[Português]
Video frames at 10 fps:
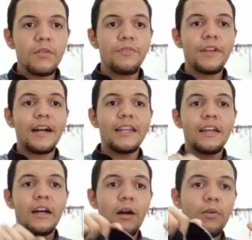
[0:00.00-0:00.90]

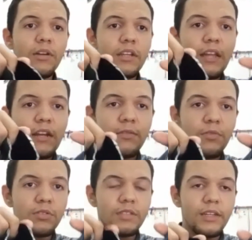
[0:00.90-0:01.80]
ficaria ao critério de
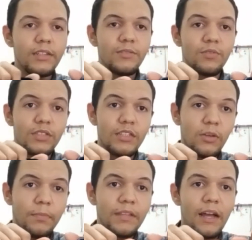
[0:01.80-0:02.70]
vocês, vocês
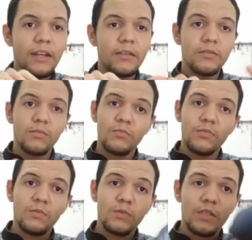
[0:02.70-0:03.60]
optarem
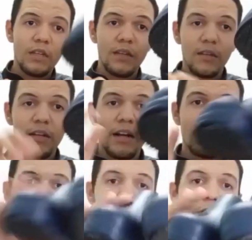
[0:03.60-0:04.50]
se
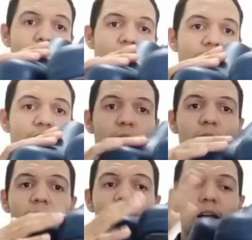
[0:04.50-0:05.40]
gasta um pouquinho mais
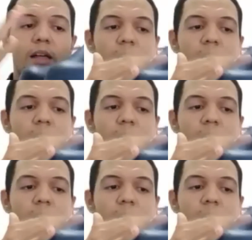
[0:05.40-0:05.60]
com a,